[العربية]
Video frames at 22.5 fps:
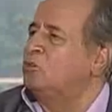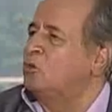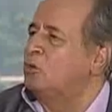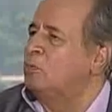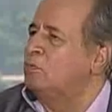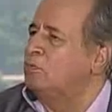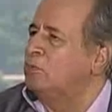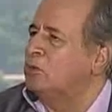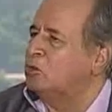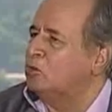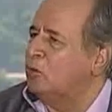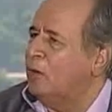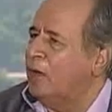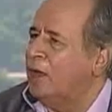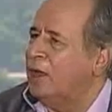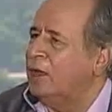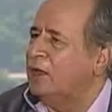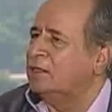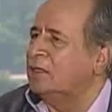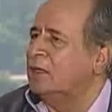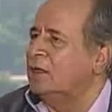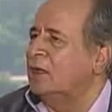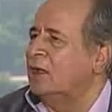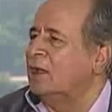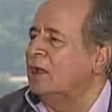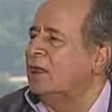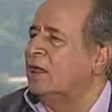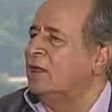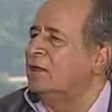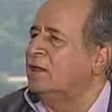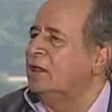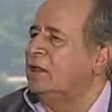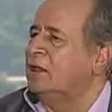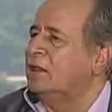تنبت أيضا
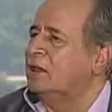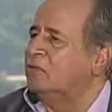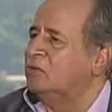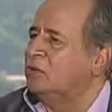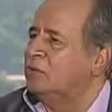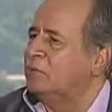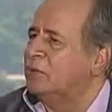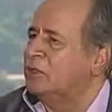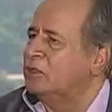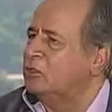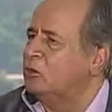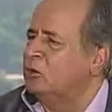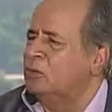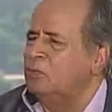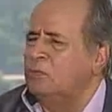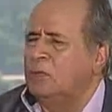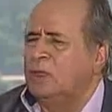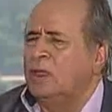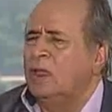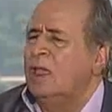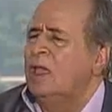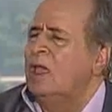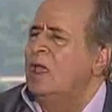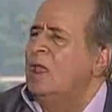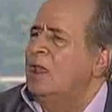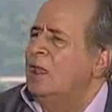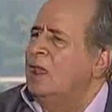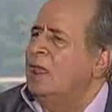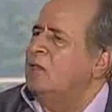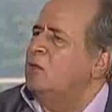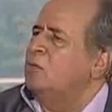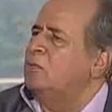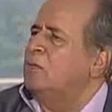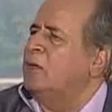الجنين في بطن أمي
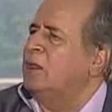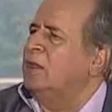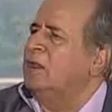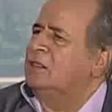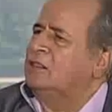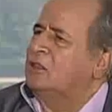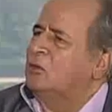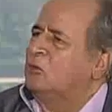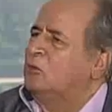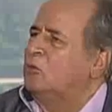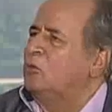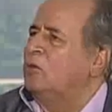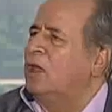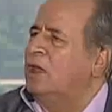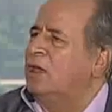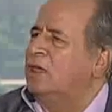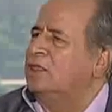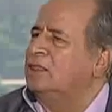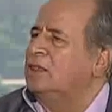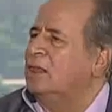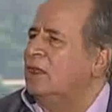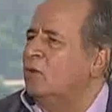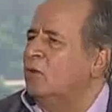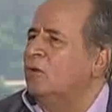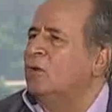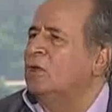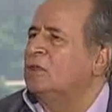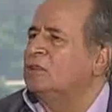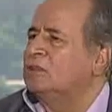لا يمكن أن تكون هذه لغة